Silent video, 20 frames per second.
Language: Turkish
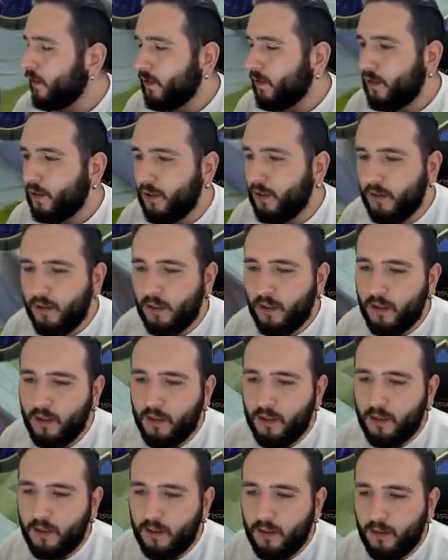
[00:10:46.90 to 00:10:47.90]
Şimdi
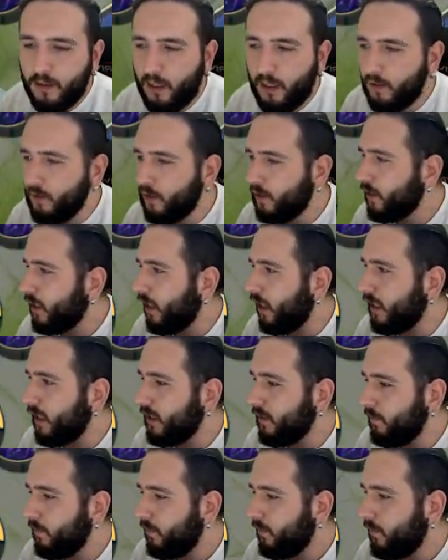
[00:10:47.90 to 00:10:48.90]
yalnız
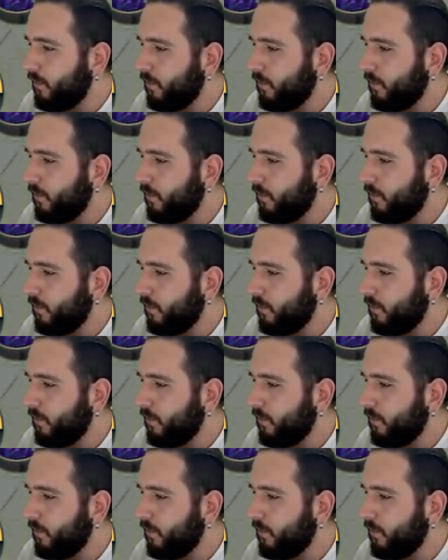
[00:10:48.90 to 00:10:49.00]
kaldım.